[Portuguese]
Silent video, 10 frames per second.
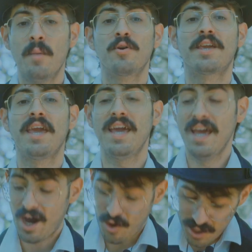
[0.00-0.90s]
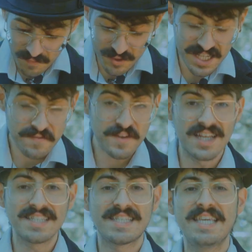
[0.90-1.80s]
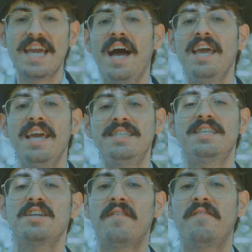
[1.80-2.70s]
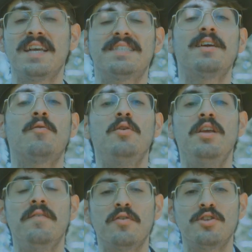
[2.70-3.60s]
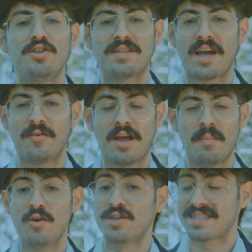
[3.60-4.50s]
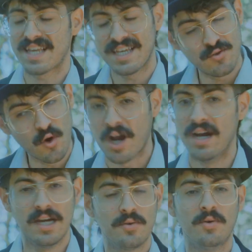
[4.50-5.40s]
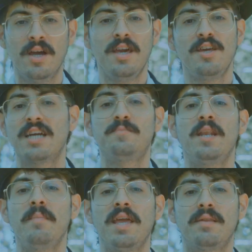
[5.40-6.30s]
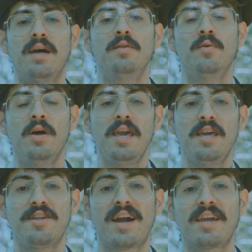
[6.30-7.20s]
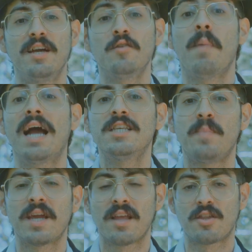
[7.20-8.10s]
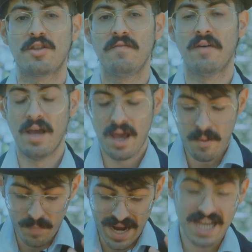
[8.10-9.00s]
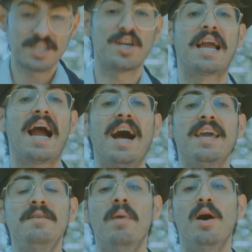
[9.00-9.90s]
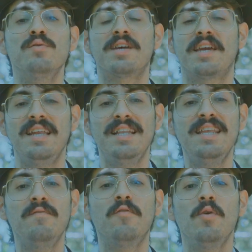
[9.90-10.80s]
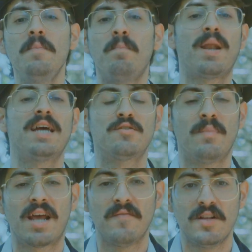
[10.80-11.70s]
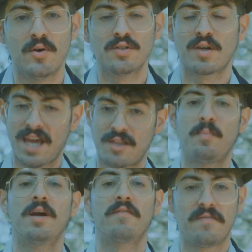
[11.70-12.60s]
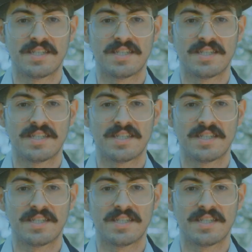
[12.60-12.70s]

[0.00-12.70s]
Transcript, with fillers: porque a hora que você financiar ele, você já vai sair com o livro digital na mão, já sair jogando, e já experimentando e já criando mais expectativa para chegar em mãos aquele livro impresso maravilhoso que a Retropunk vai